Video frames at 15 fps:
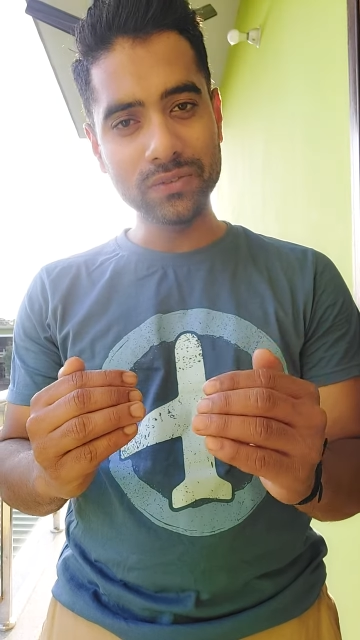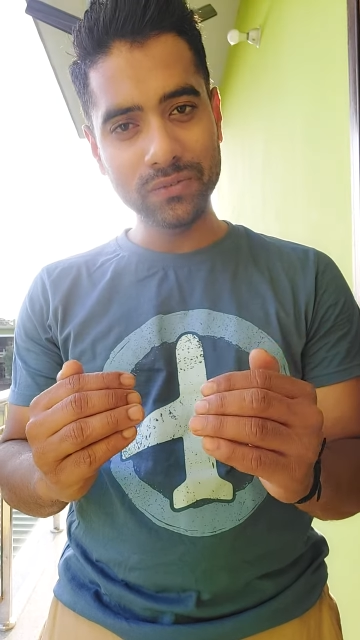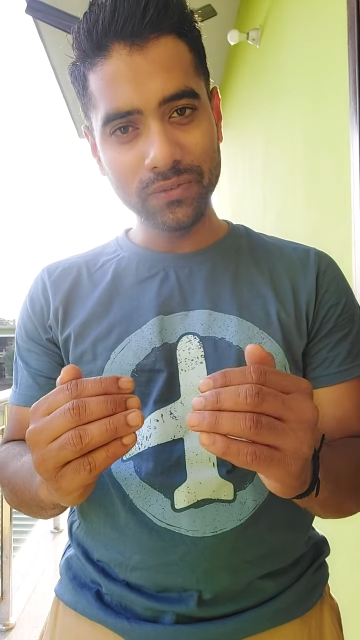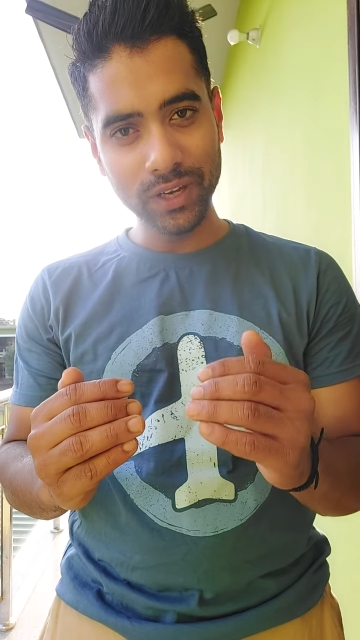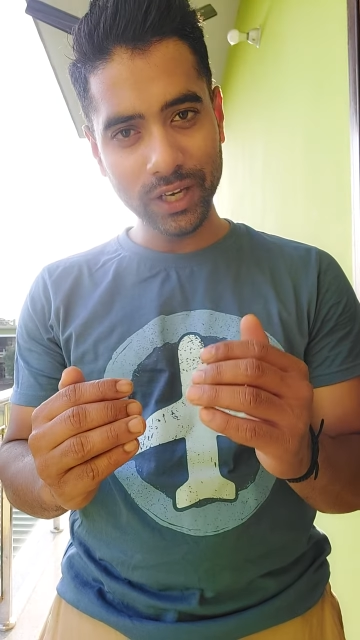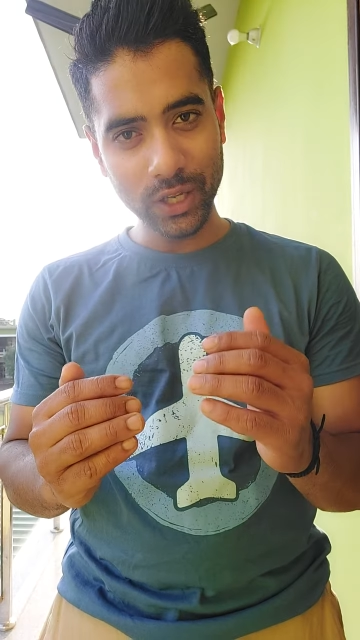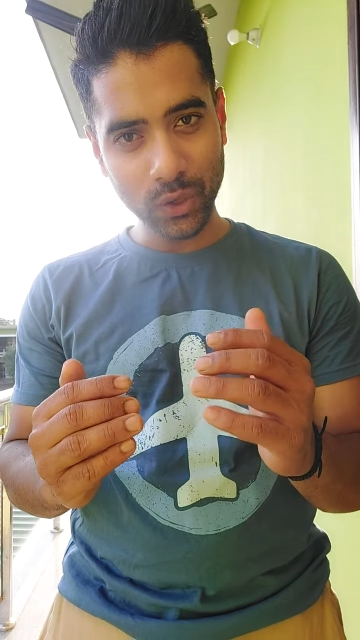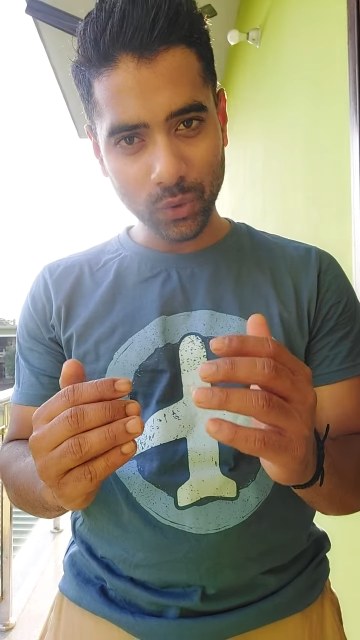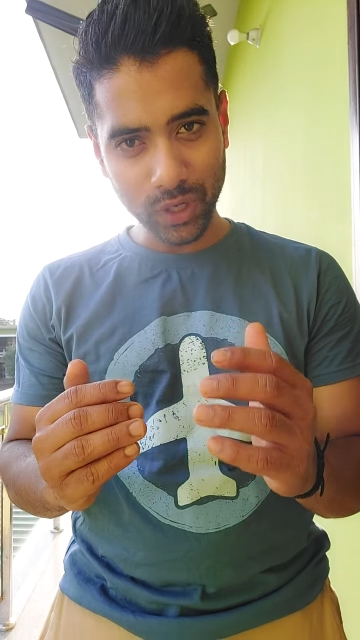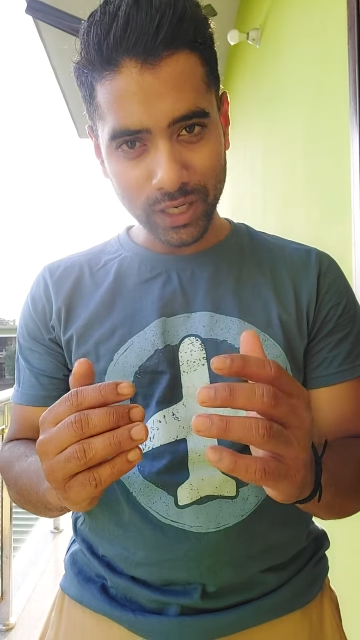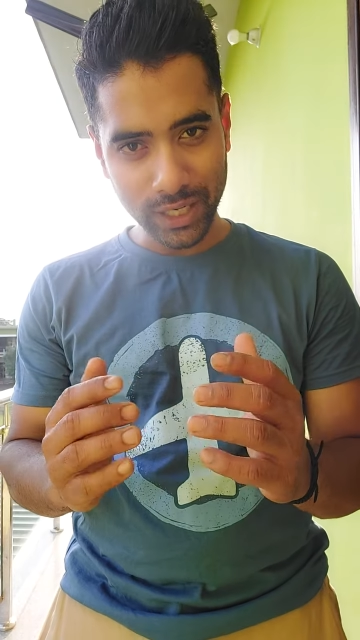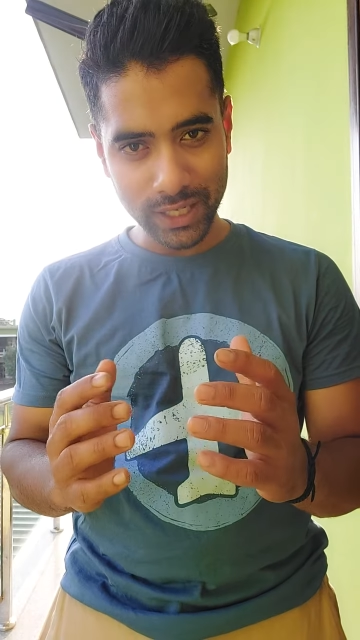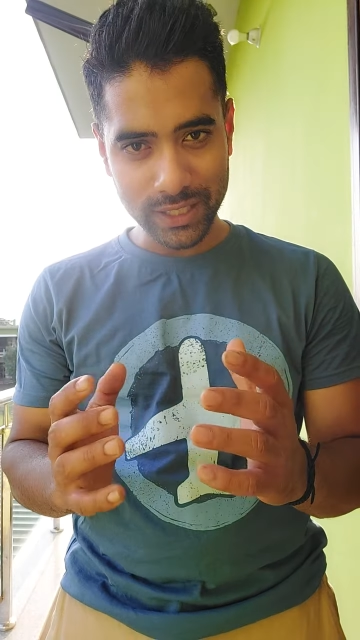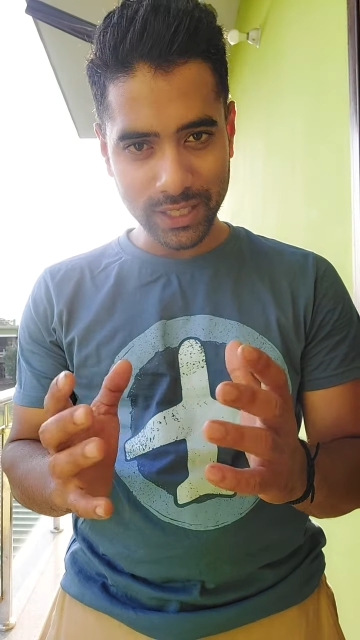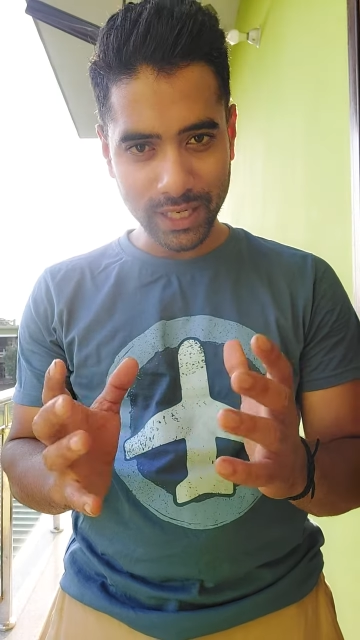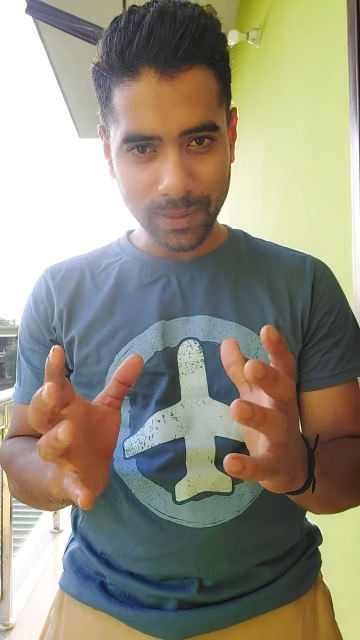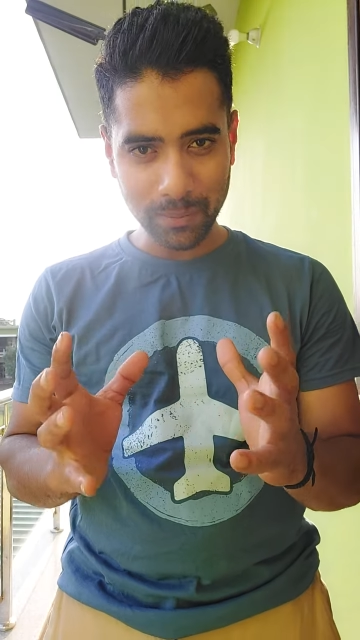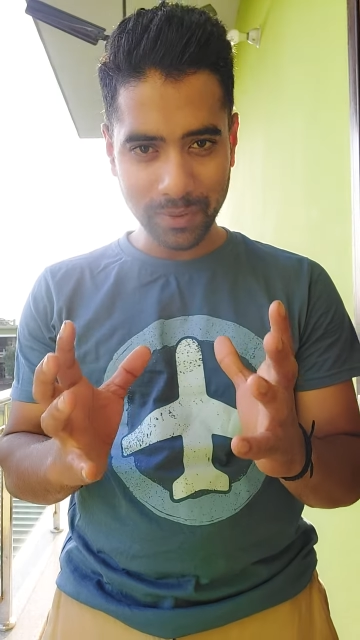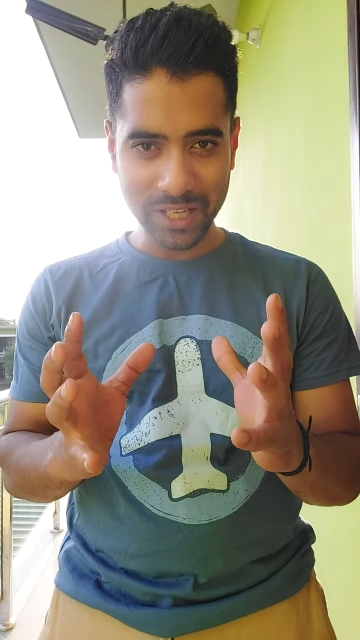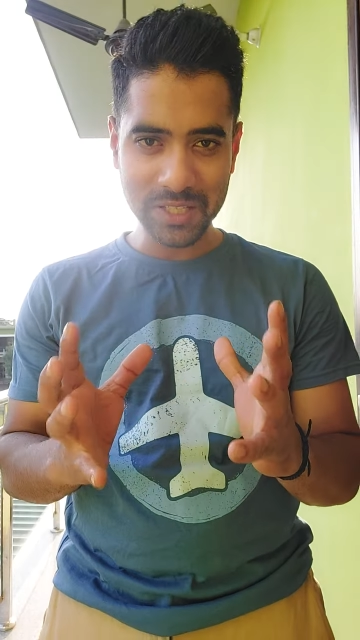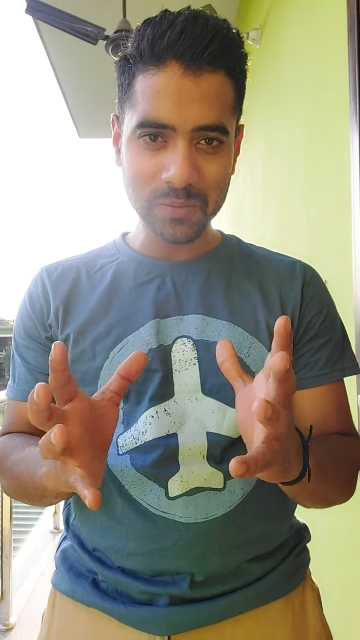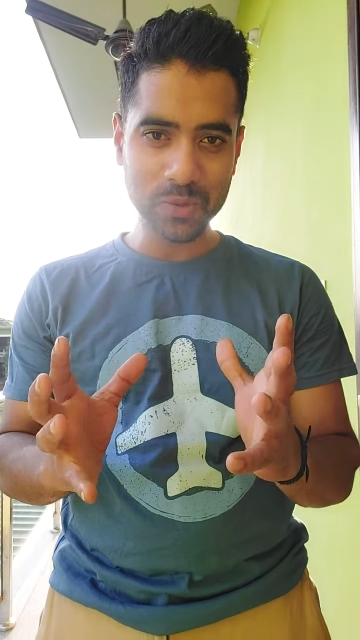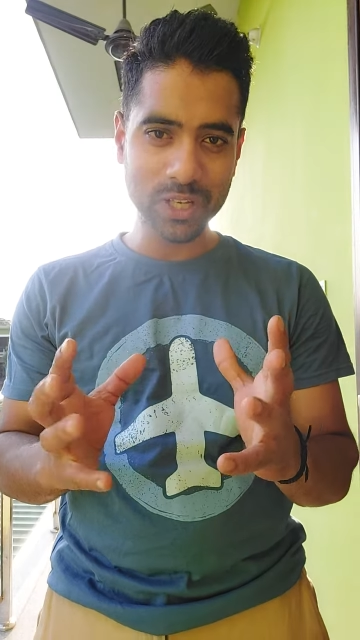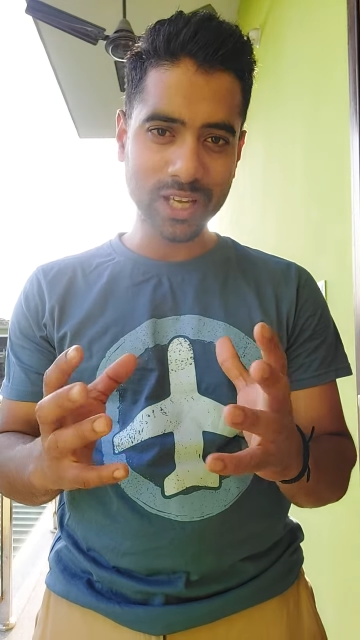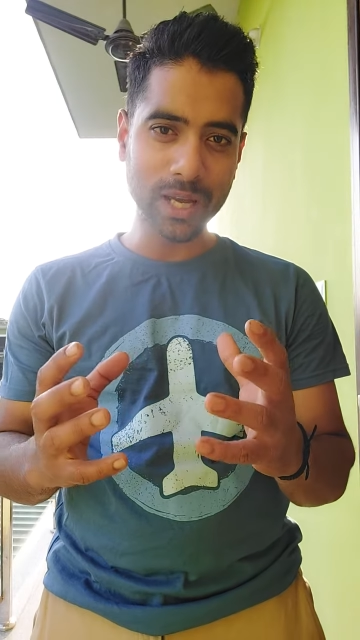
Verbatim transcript: वीडियो के नीचे ना प्लीज़ मुझे